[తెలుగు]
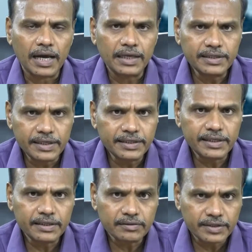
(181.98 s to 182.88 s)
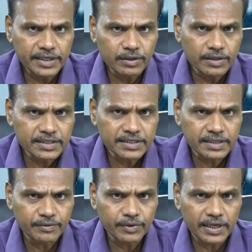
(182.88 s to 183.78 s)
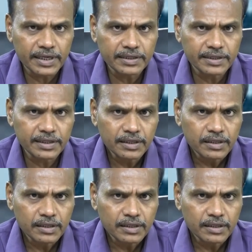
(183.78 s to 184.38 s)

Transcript: అది ఇది త్రీ గోర్జెస్ రివర్ అనేది